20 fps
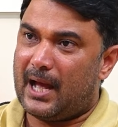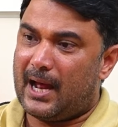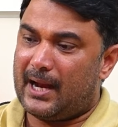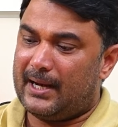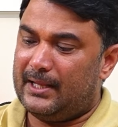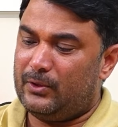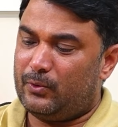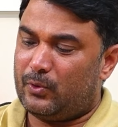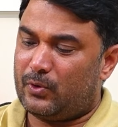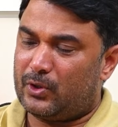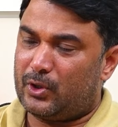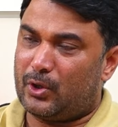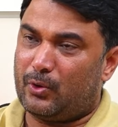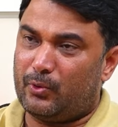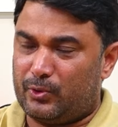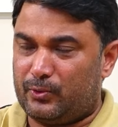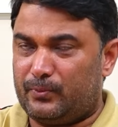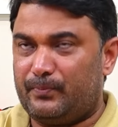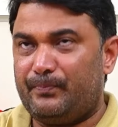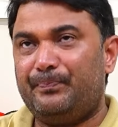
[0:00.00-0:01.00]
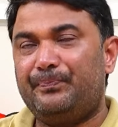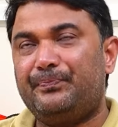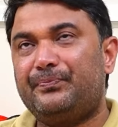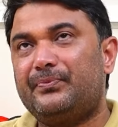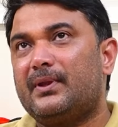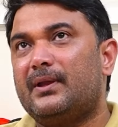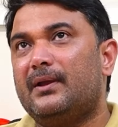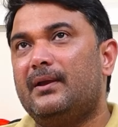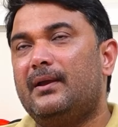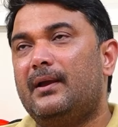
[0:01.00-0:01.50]
అనేది ఒక డౌట్
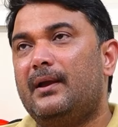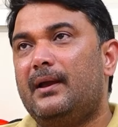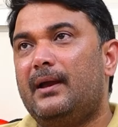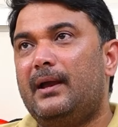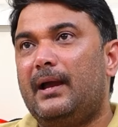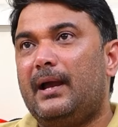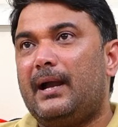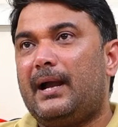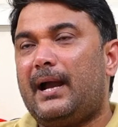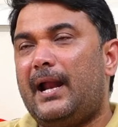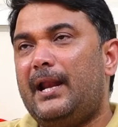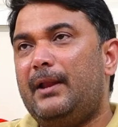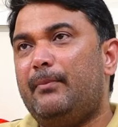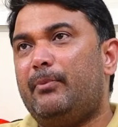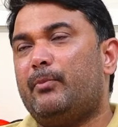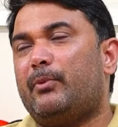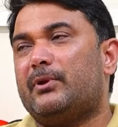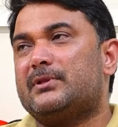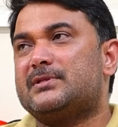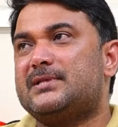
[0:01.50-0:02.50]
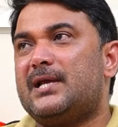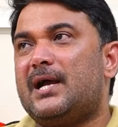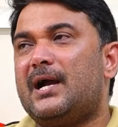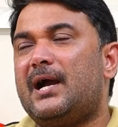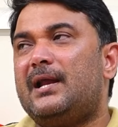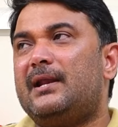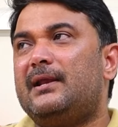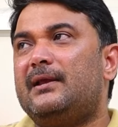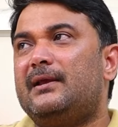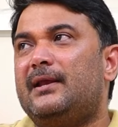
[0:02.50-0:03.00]
కానీ ఇప్పుడు బొత్స
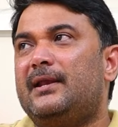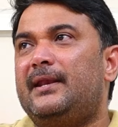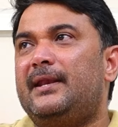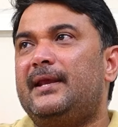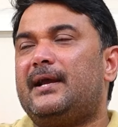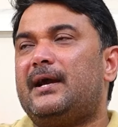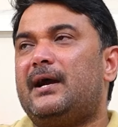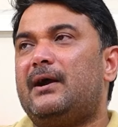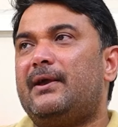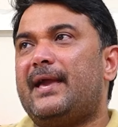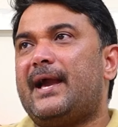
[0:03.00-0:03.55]
గారి ఎన్నిక